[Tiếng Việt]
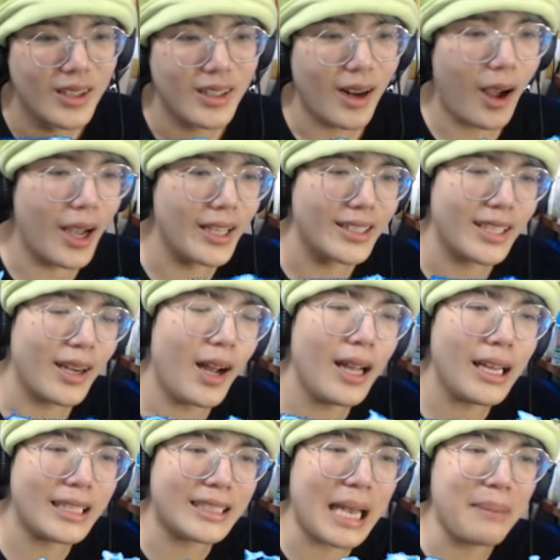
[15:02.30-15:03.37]
Rồi sau đó
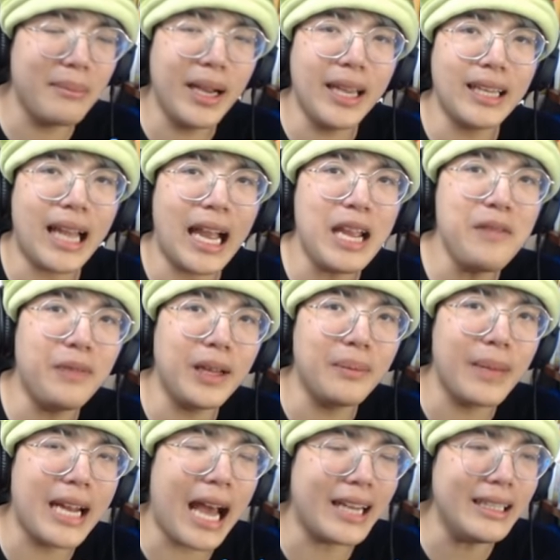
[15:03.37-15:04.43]
là Sammy thấy Vinh
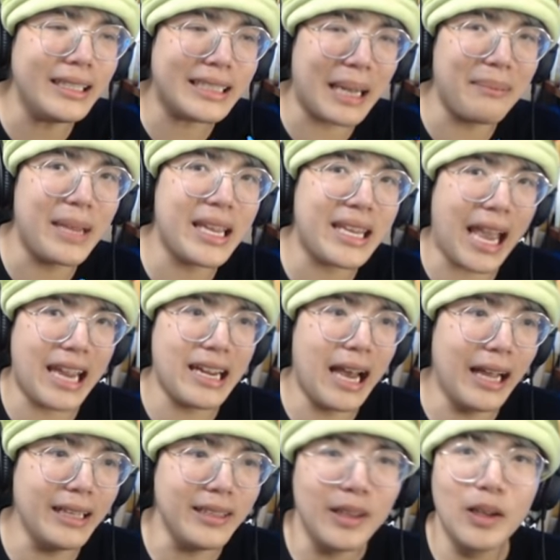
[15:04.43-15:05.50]
bị đánh, Sammy chạy
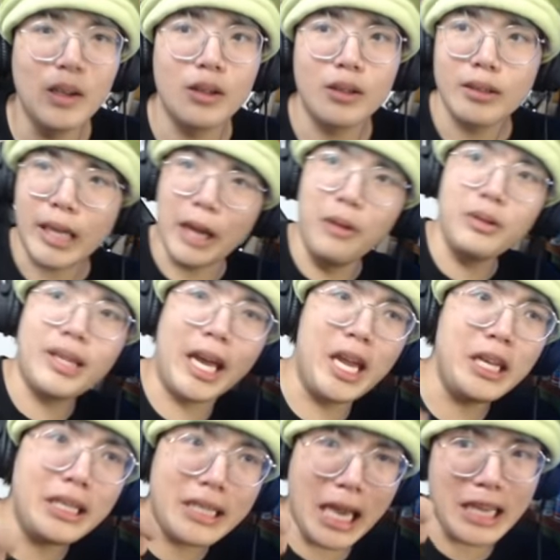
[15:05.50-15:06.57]
đến kiểu
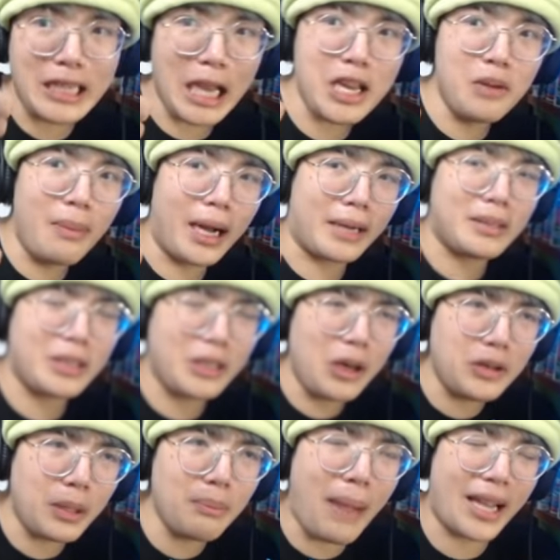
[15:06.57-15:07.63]
chỉ tay
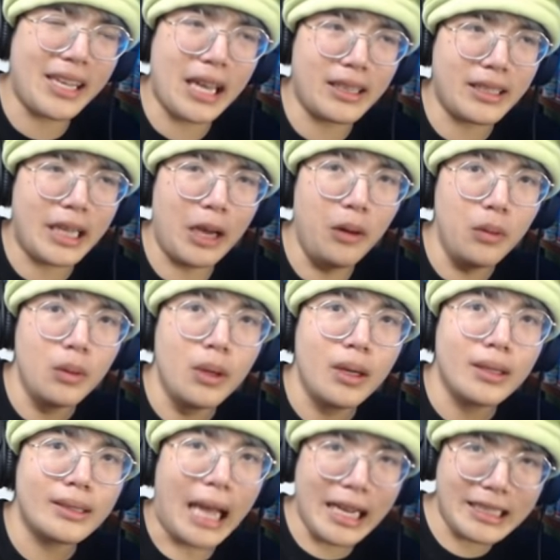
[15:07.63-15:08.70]
vô trong mặt Vịt kiểu
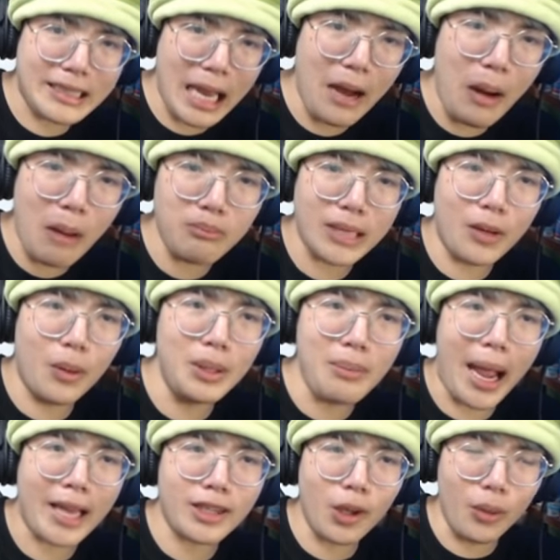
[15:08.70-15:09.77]
tại sao ông lại quýnh
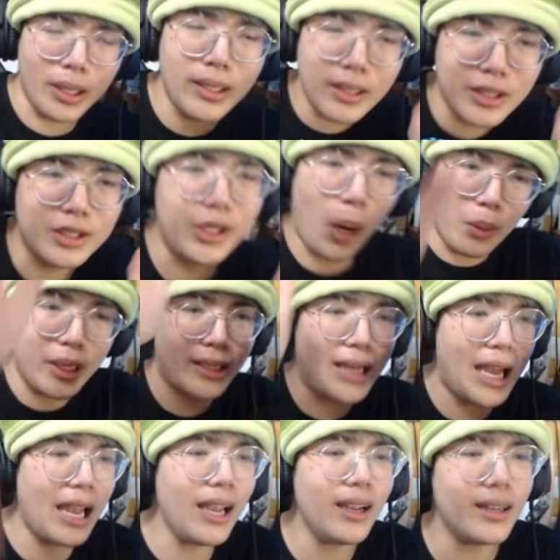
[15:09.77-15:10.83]
bạn tôi, xô Vịt
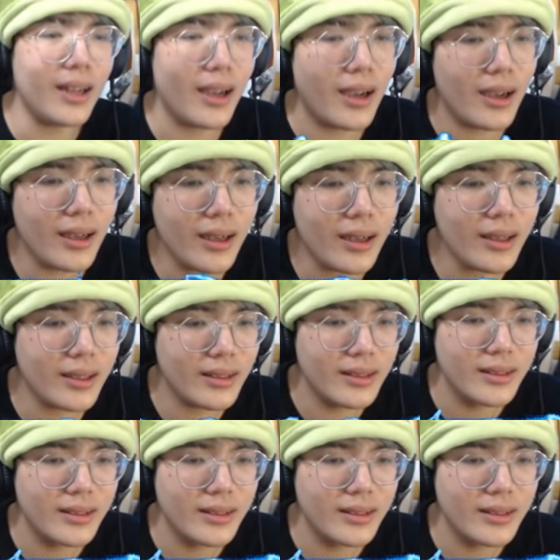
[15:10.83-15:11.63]
té đó.